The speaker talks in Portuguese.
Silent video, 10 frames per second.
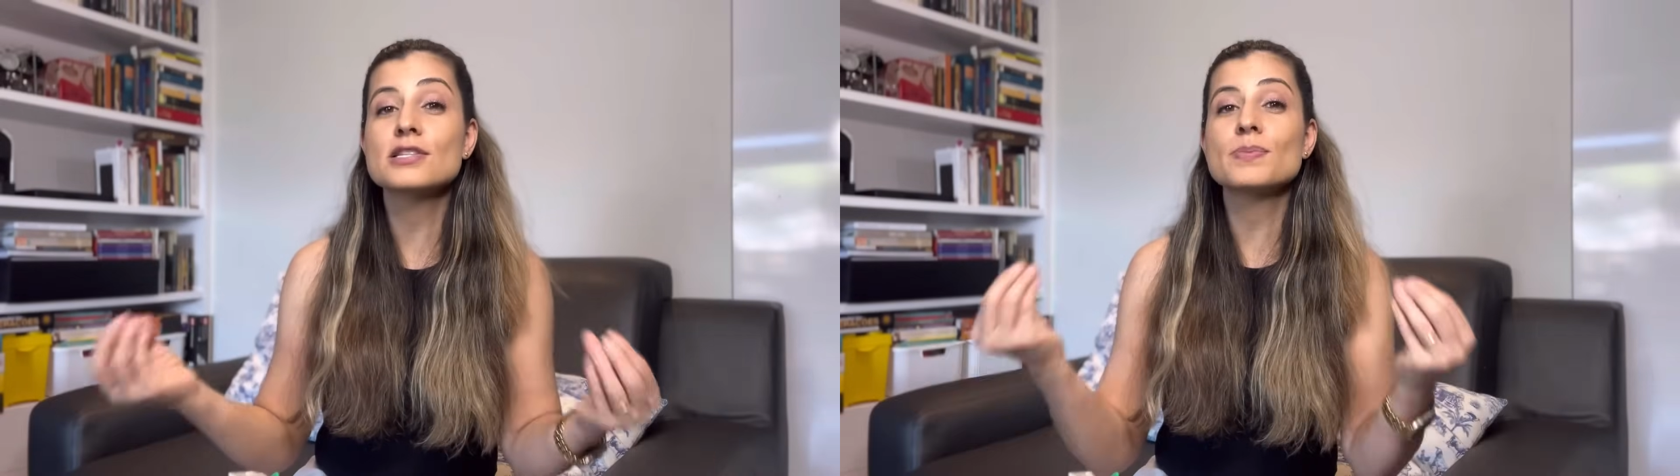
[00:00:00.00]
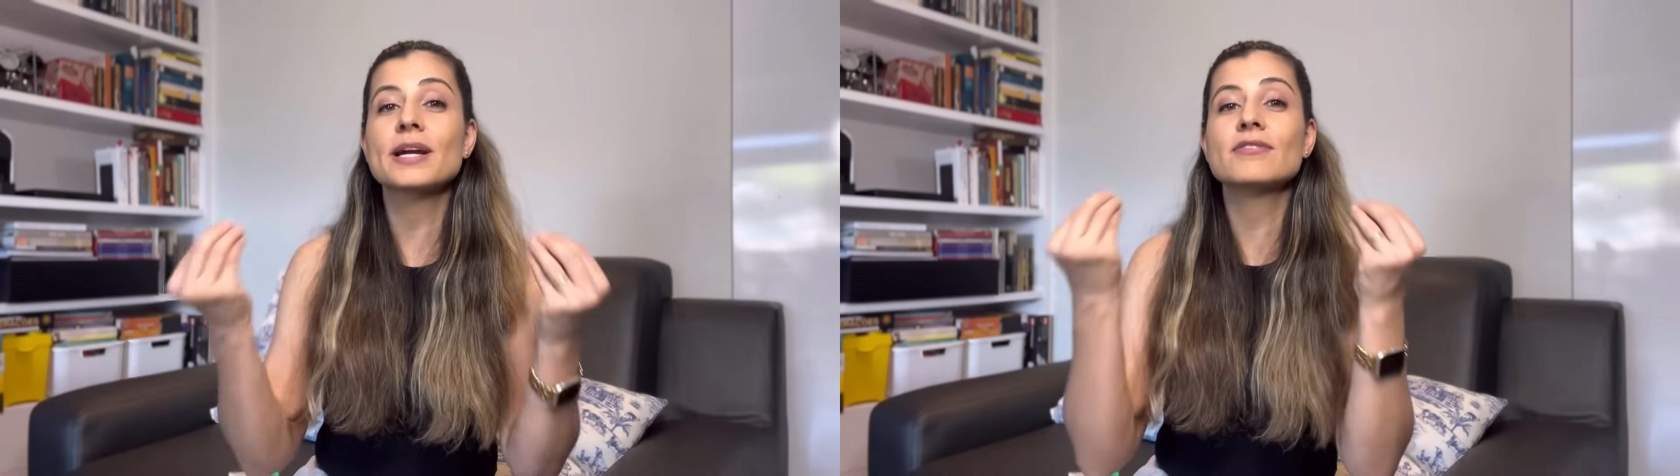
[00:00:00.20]
eu
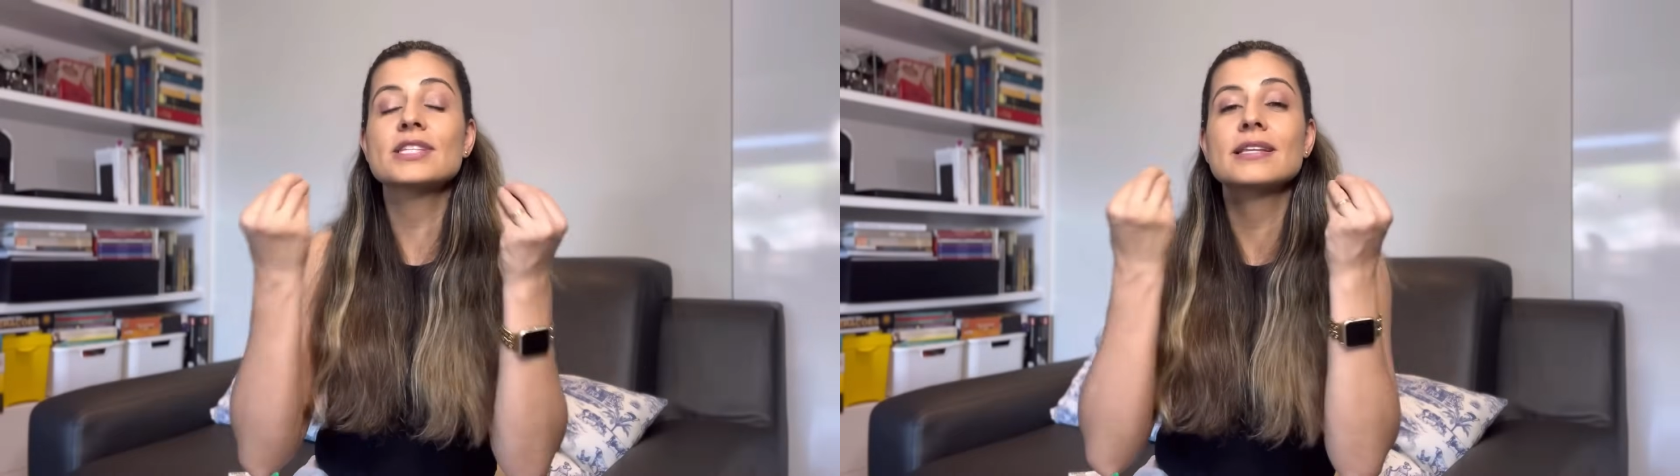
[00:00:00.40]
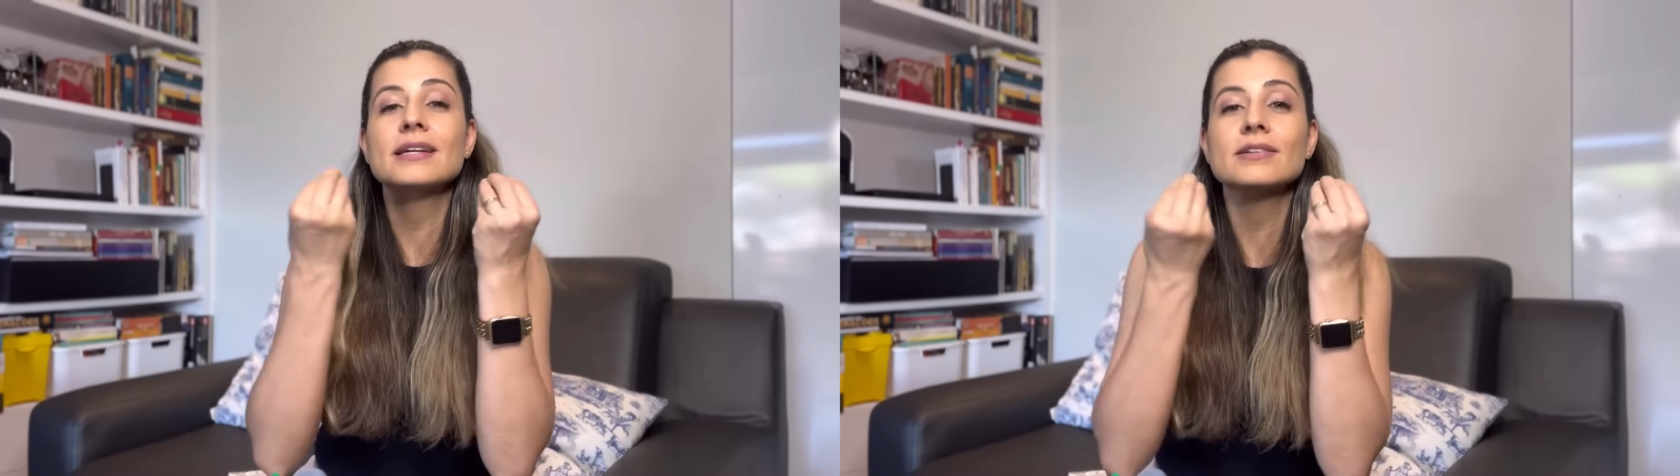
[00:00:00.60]
espero que
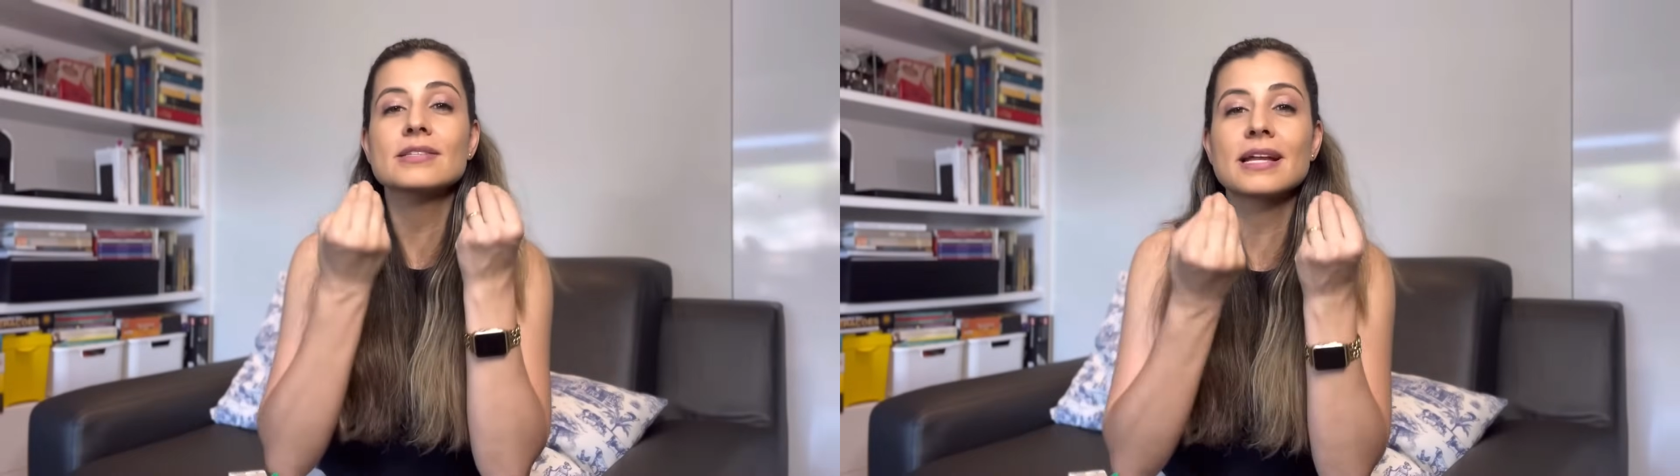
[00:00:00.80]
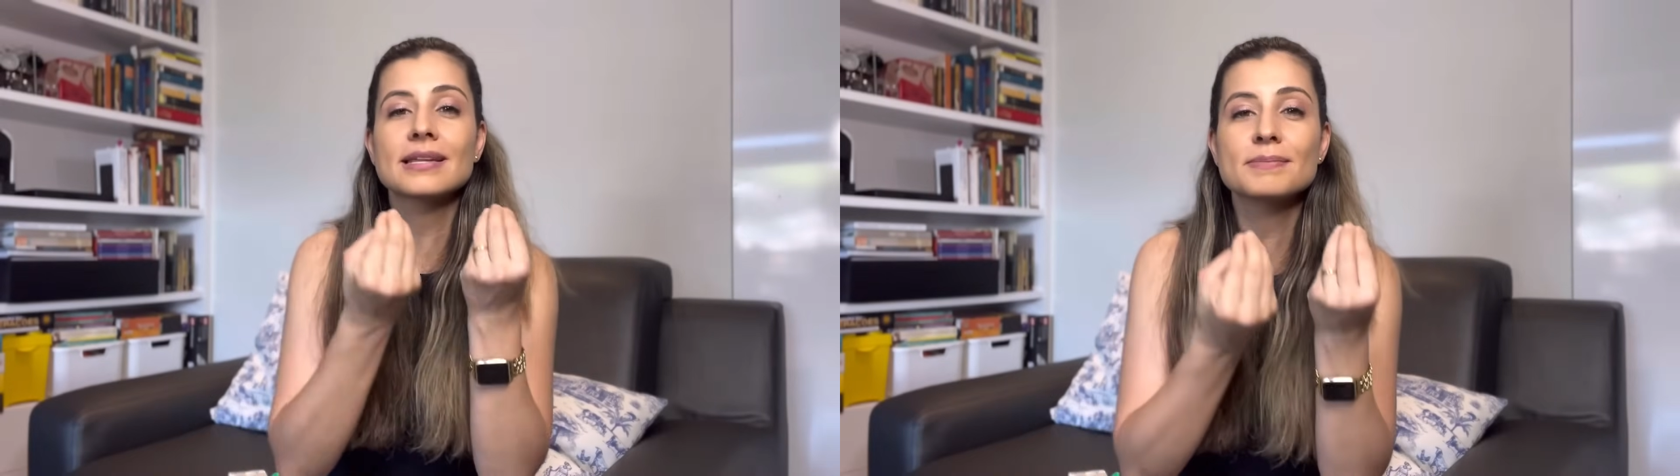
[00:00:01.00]
você tenha
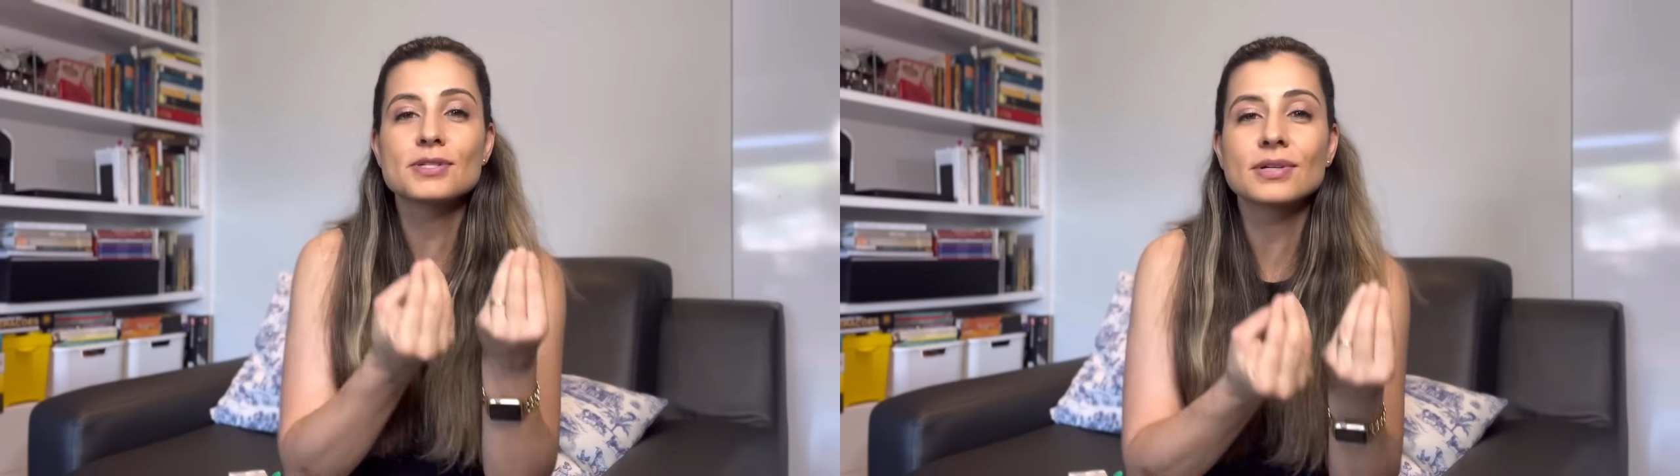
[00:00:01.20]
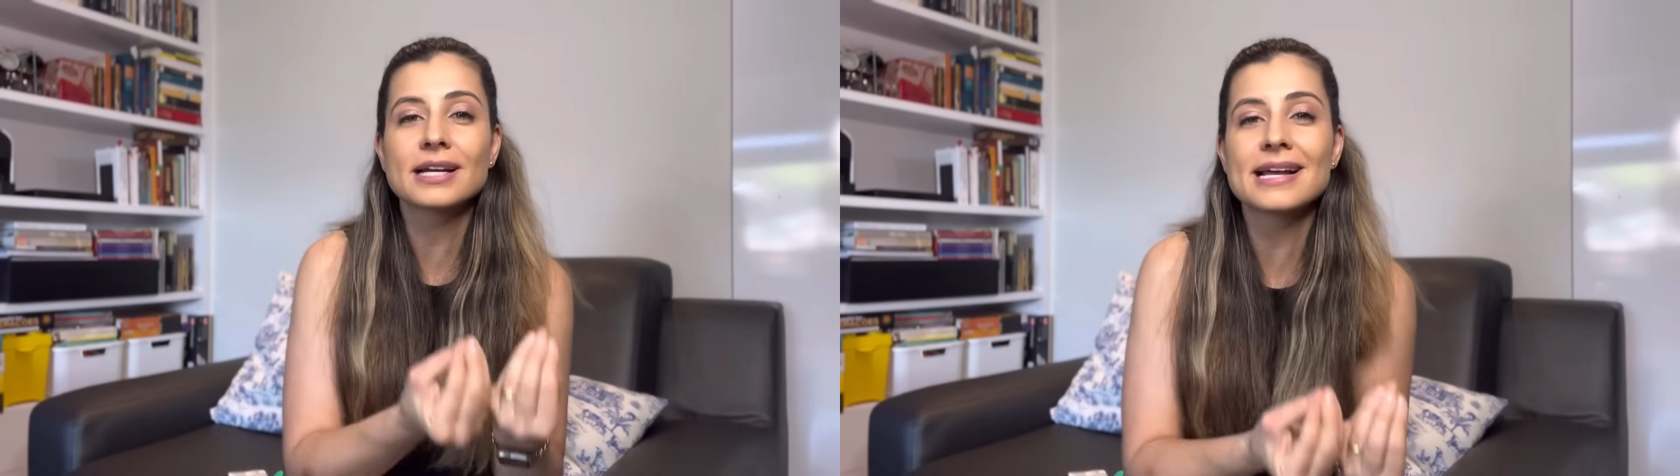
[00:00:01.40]
gostado da
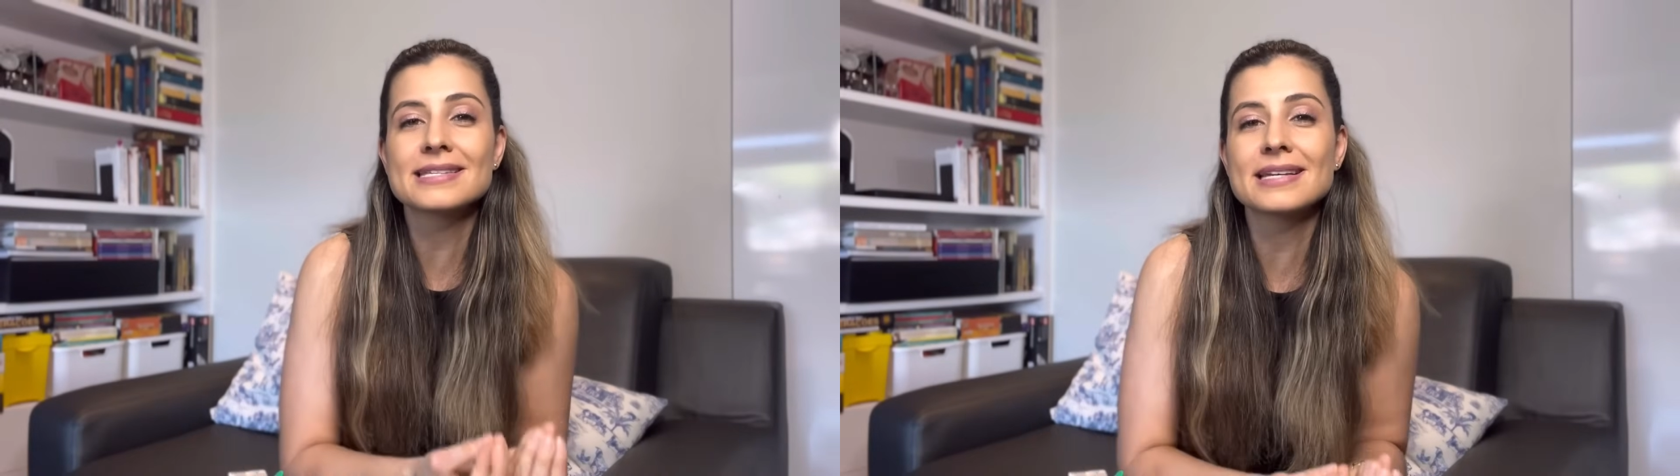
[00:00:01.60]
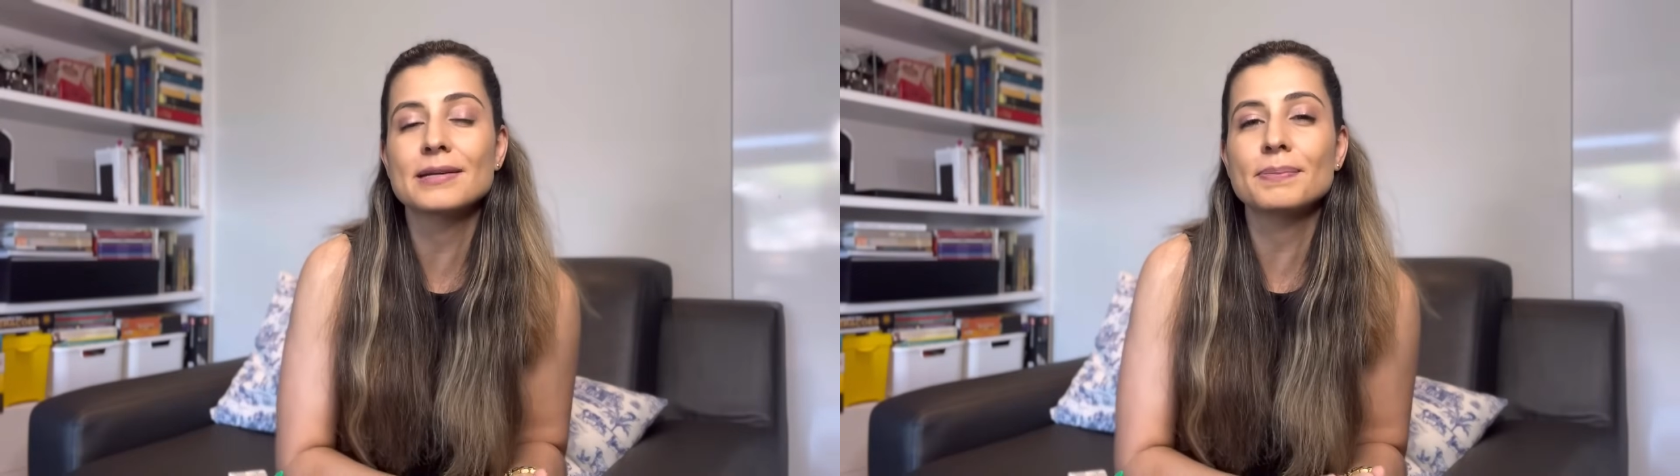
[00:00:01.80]
mistura
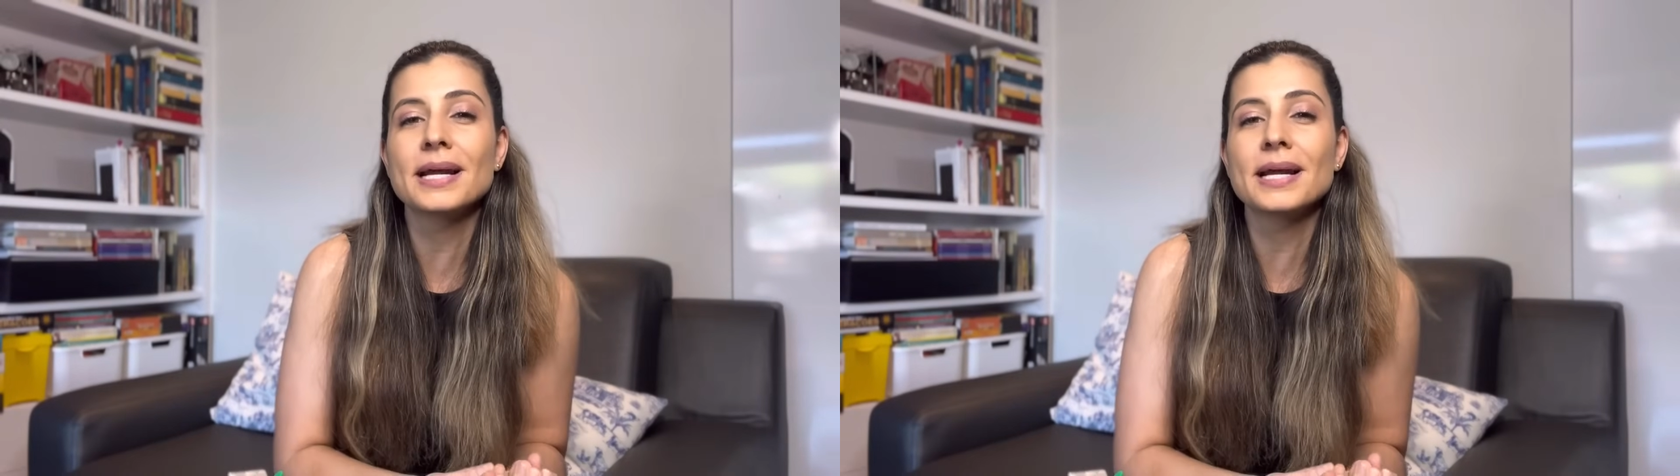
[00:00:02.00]
caseira